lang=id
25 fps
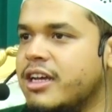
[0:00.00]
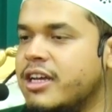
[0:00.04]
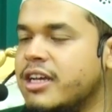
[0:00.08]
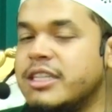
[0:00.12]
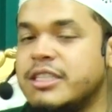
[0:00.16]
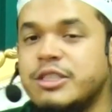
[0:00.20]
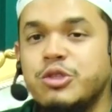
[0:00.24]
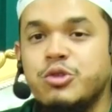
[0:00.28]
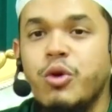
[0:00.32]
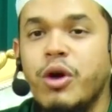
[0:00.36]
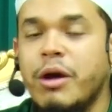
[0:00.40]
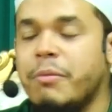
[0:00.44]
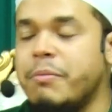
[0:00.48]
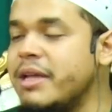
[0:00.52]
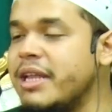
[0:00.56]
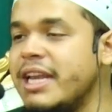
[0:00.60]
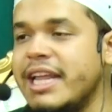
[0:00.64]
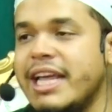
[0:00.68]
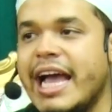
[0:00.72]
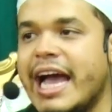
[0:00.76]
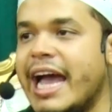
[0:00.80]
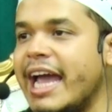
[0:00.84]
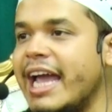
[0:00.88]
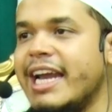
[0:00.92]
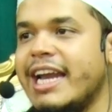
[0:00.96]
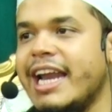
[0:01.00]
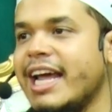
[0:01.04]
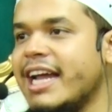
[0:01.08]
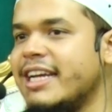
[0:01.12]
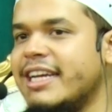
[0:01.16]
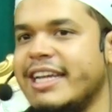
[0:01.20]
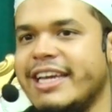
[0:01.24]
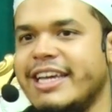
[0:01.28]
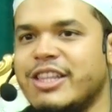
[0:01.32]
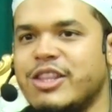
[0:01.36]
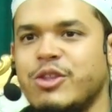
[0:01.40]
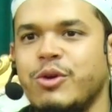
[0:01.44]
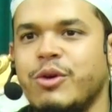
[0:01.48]
Suami ini gak enak
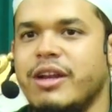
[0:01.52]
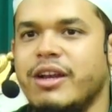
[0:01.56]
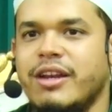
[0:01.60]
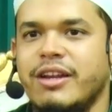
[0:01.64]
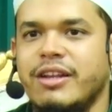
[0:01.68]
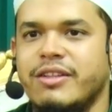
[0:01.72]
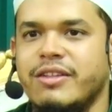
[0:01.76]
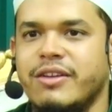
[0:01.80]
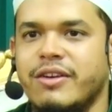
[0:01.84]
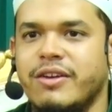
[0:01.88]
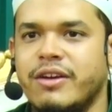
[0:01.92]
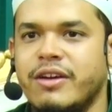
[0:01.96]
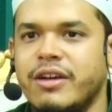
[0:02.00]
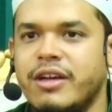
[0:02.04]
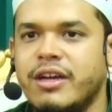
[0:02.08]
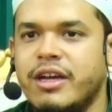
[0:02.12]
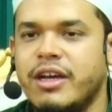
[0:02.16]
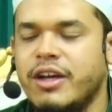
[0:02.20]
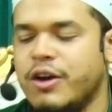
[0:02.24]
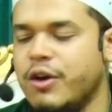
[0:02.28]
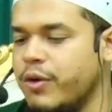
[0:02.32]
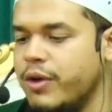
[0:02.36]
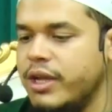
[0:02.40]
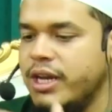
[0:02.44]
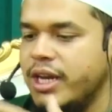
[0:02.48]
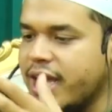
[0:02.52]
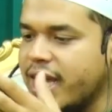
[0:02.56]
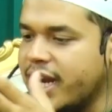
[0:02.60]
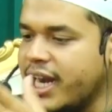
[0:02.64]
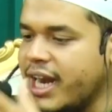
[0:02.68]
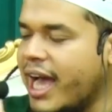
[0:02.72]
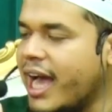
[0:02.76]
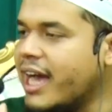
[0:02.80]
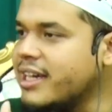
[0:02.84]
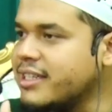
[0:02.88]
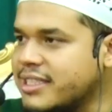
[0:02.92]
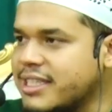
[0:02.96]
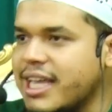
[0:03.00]
digituin gitu loh. Loh ini kan
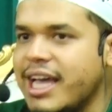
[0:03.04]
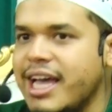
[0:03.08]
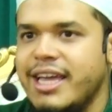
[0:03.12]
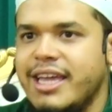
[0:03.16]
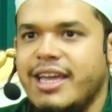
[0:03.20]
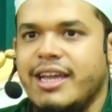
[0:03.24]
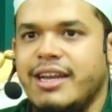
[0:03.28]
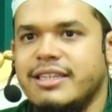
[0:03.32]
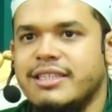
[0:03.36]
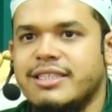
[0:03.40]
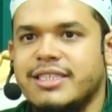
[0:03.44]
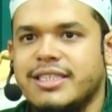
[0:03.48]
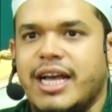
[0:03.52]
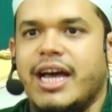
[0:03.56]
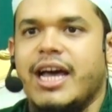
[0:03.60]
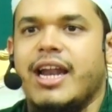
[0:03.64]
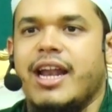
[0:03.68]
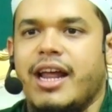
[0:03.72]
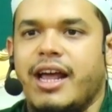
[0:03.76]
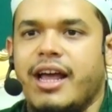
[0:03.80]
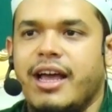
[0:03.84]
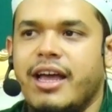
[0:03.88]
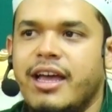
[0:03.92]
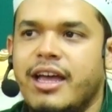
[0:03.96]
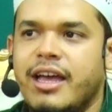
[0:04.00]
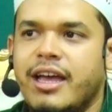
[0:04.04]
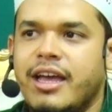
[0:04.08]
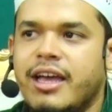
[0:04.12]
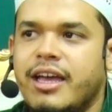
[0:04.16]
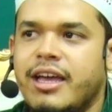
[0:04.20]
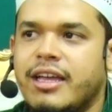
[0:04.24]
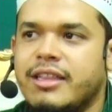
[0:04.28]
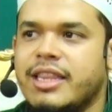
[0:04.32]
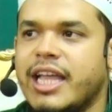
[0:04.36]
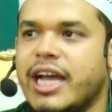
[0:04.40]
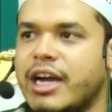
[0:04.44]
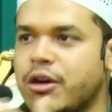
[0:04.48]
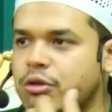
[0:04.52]
hak saya nih sekarang.
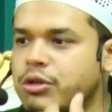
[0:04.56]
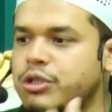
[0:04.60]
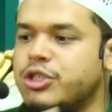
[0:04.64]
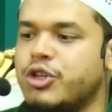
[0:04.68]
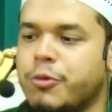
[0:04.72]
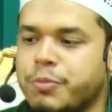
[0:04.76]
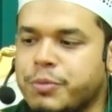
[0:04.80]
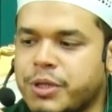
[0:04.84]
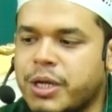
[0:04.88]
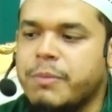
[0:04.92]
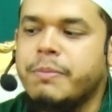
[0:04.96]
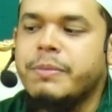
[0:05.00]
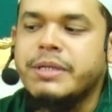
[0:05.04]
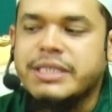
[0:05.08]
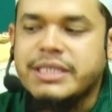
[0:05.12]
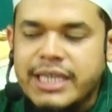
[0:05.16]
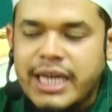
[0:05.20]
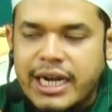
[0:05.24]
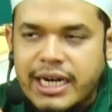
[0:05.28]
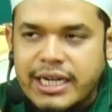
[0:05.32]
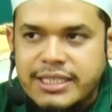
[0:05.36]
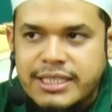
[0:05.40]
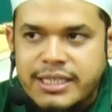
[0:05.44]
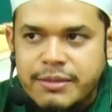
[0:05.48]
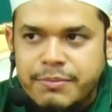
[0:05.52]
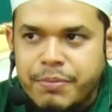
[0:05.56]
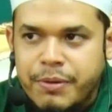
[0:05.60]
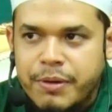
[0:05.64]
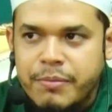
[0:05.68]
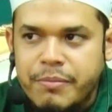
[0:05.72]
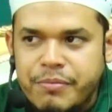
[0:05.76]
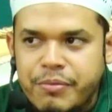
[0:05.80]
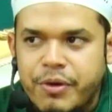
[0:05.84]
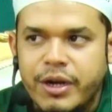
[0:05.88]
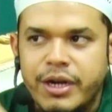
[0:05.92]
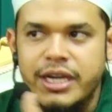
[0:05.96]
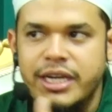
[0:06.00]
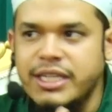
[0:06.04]
Tanggung jawab terbesar si
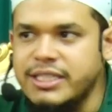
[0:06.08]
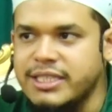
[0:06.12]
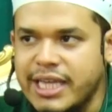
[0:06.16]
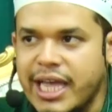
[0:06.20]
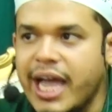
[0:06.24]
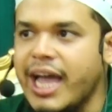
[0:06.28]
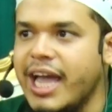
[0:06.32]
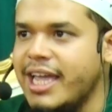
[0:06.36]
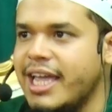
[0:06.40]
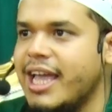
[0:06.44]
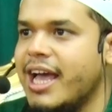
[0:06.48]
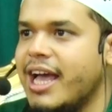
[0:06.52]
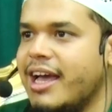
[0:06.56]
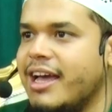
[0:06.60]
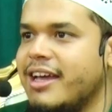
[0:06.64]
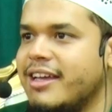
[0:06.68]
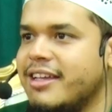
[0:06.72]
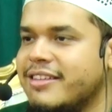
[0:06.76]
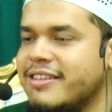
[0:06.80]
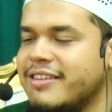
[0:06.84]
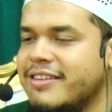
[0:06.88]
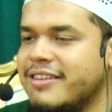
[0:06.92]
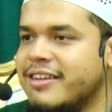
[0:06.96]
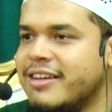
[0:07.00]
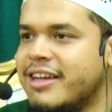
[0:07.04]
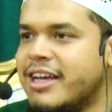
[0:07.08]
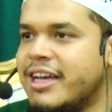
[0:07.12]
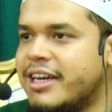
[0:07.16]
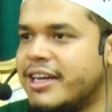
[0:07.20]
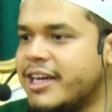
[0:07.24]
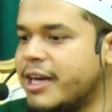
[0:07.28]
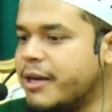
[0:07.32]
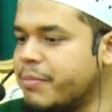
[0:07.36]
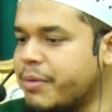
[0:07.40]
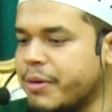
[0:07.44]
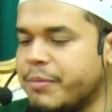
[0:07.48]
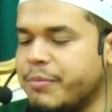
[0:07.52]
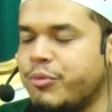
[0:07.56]
perempuan ini saya gitu loh.
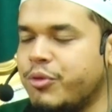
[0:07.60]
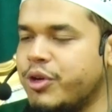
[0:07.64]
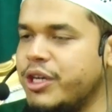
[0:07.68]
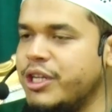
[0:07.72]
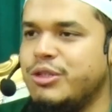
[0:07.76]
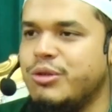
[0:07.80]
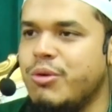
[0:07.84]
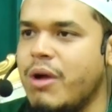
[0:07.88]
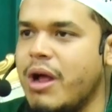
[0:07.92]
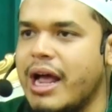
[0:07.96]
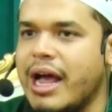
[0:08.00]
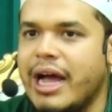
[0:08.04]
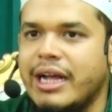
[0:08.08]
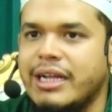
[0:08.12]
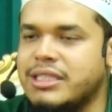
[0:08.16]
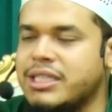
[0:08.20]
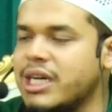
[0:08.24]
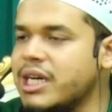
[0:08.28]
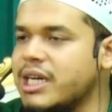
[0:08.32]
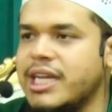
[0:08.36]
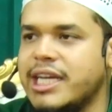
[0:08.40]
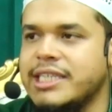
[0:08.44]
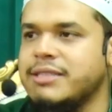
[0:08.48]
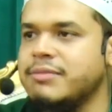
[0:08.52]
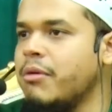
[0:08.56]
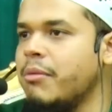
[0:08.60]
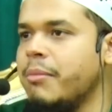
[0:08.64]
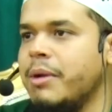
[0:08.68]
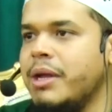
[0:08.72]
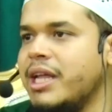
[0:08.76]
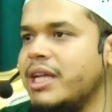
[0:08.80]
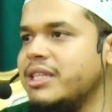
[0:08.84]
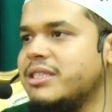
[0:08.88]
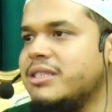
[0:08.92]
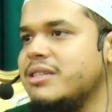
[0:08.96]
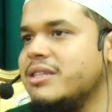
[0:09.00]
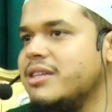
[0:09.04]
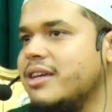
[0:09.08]
Dan perempuannya juga gak cerdas
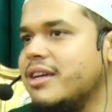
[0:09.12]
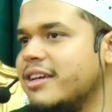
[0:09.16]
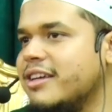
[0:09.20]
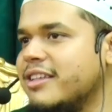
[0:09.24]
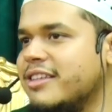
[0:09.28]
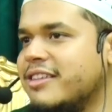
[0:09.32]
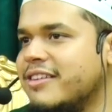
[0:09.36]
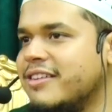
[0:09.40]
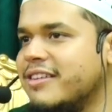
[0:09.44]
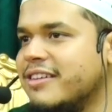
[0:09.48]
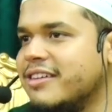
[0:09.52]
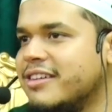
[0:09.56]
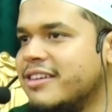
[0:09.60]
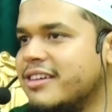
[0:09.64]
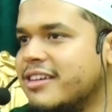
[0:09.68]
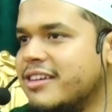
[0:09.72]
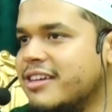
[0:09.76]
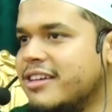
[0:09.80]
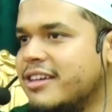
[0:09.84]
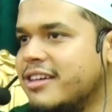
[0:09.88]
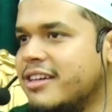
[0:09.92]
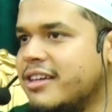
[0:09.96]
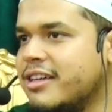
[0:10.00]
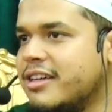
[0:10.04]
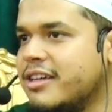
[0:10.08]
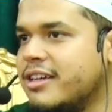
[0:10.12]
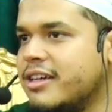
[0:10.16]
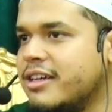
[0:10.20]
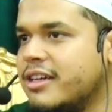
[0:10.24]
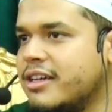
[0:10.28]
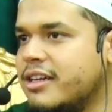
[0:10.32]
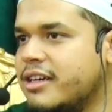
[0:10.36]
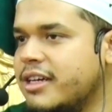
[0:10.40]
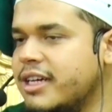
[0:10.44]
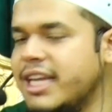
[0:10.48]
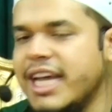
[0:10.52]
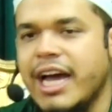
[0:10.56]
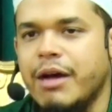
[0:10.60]
memanagenya gitu loh.
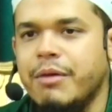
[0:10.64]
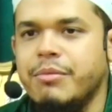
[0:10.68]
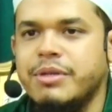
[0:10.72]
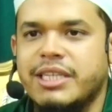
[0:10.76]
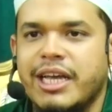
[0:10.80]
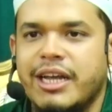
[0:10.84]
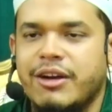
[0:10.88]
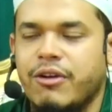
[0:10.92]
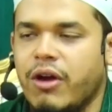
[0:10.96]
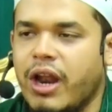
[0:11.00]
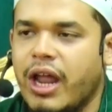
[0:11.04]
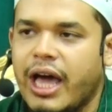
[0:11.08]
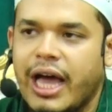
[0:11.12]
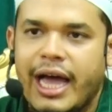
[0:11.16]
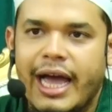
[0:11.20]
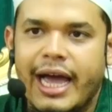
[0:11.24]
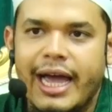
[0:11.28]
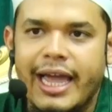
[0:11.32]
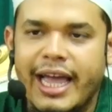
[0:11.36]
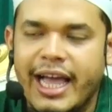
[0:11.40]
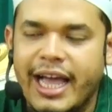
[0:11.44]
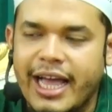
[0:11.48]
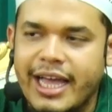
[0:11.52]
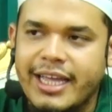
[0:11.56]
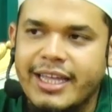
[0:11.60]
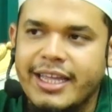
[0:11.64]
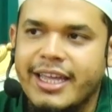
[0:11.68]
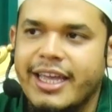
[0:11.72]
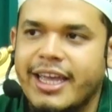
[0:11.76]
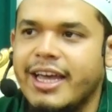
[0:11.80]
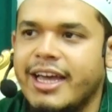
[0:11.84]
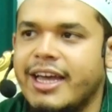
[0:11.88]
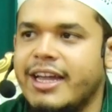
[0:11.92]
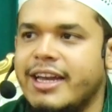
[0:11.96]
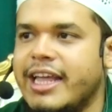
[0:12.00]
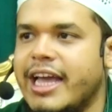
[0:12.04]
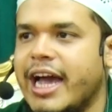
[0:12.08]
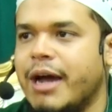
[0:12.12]
Dia nggak bisa nolak
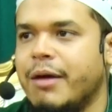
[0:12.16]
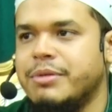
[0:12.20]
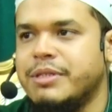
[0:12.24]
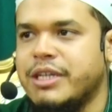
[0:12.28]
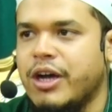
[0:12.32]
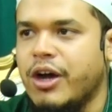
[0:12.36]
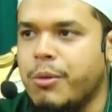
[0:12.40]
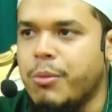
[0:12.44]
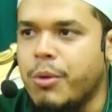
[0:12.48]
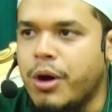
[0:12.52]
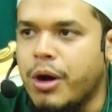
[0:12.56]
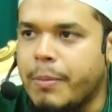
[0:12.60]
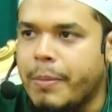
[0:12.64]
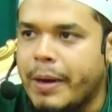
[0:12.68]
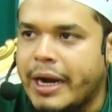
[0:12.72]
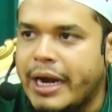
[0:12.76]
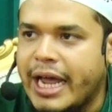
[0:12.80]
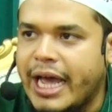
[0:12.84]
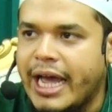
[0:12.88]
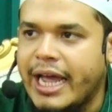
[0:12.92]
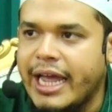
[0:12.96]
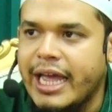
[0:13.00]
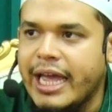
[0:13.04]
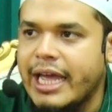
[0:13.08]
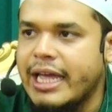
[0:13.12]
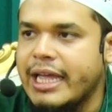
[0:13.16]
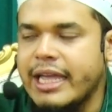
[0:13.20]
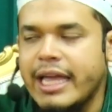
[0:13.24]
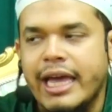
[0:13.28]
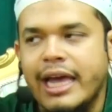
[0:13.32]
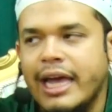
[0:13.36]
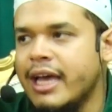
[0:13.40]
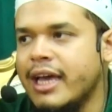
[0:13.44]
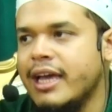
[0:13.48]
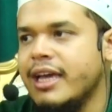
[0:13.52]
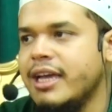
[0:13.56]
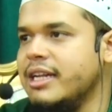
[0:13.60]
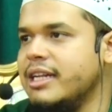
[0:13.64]
ayahnya, dia nggak bisa ngomong kepada ayahnya.
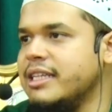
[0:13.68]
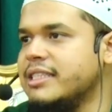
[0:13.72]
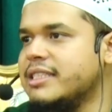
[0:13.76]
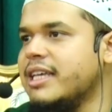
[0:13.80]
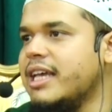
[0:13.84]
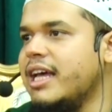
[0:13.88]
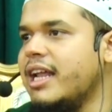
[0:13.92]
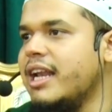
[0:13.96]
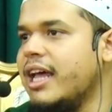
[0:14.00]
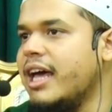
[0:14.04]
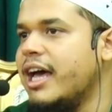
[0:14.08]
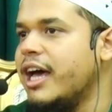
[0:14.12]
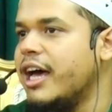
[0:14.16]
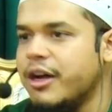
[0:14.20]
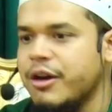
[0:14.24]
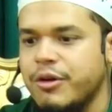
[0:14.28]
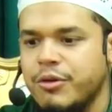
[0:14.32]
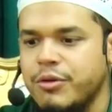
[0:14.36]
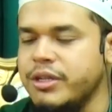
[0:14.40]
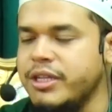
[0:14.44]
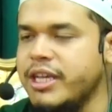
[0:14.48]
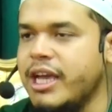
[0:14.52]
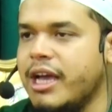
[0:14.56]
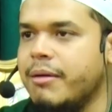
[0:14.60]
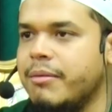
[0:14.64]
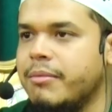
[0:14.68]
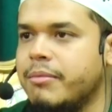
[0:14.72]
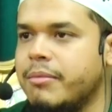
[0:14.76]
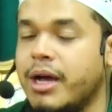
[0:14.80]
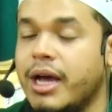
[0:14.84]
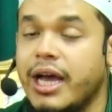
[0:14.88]
Ini salah, runyam.